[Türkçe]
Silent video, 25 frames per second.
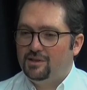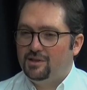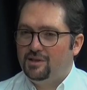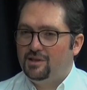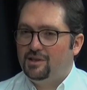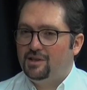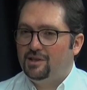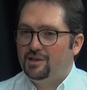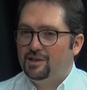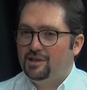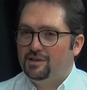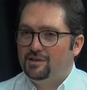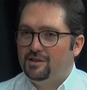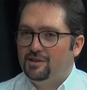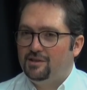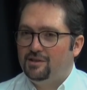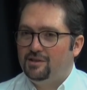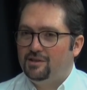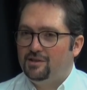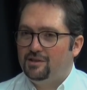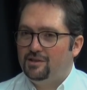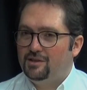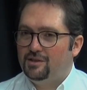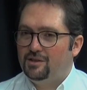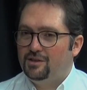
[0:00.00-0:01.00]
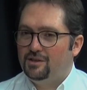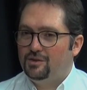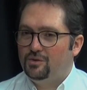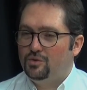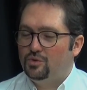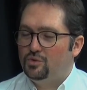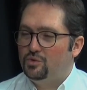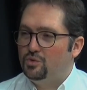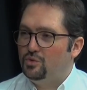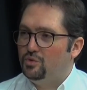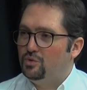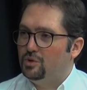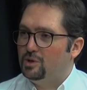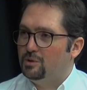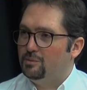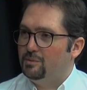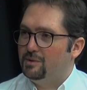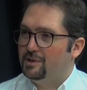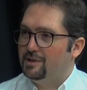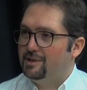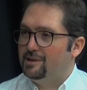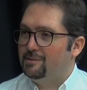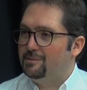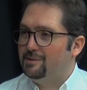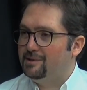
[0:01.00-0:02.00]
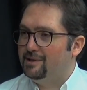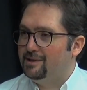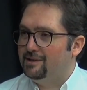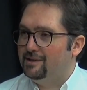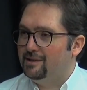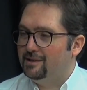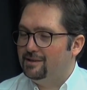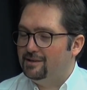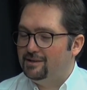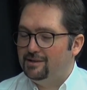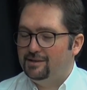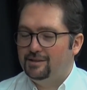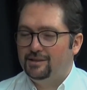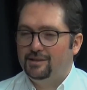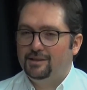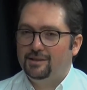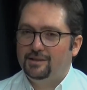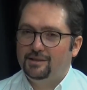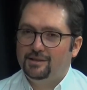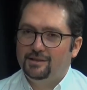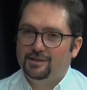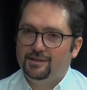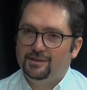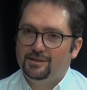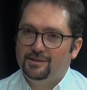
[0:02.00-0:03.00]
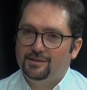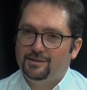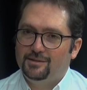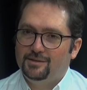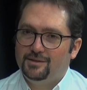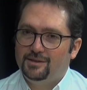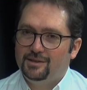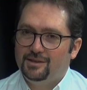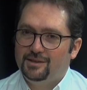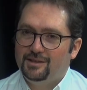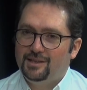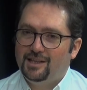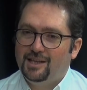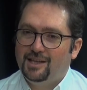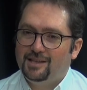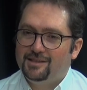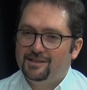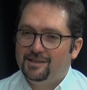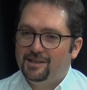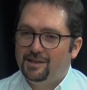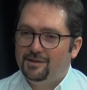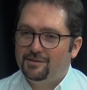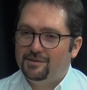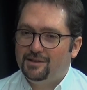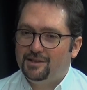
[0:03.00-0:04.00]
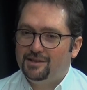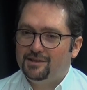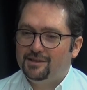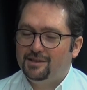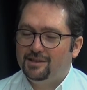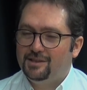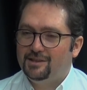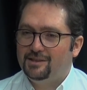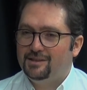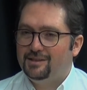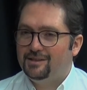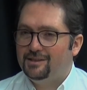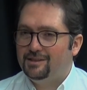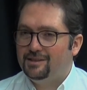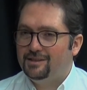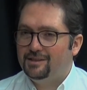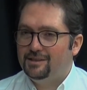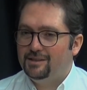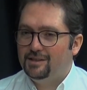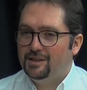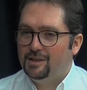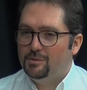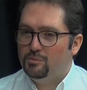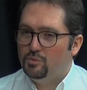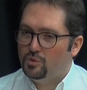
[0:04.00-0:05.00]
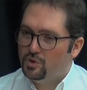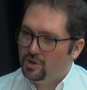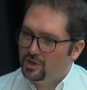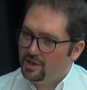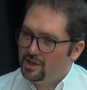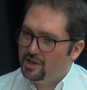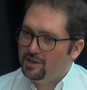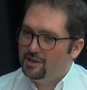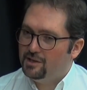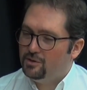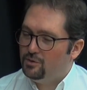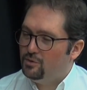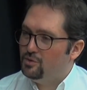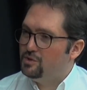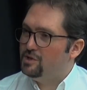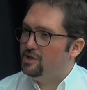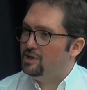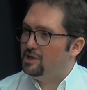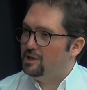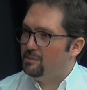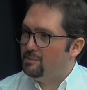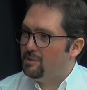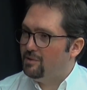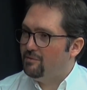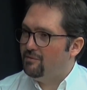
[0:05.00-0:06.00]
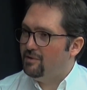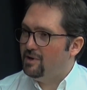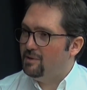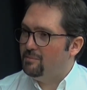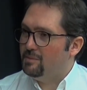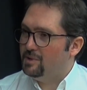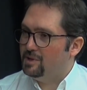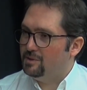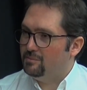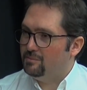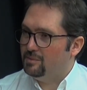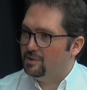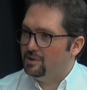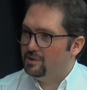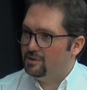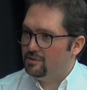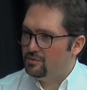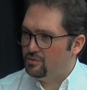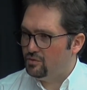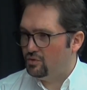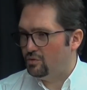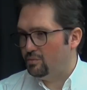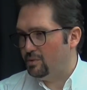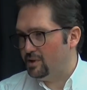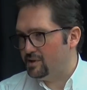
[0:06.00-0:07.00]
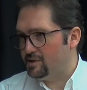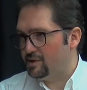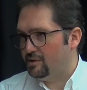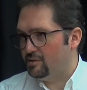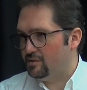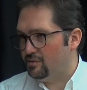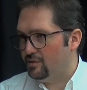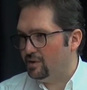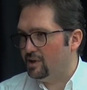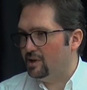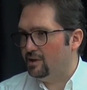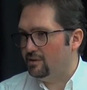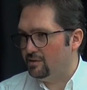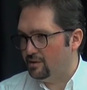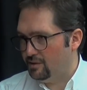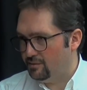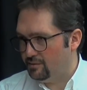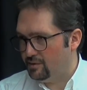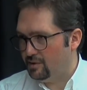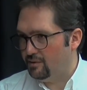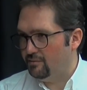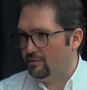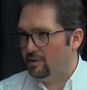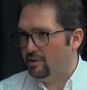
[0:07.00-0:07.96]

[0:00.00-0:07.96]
dedik alan dedi e, kötü uygulamalar ama dedi. E, diğer taraftan da dedi bu karar dedi öncelikle ben vermedim dedi. Çünkü başsavcı vekili tarafından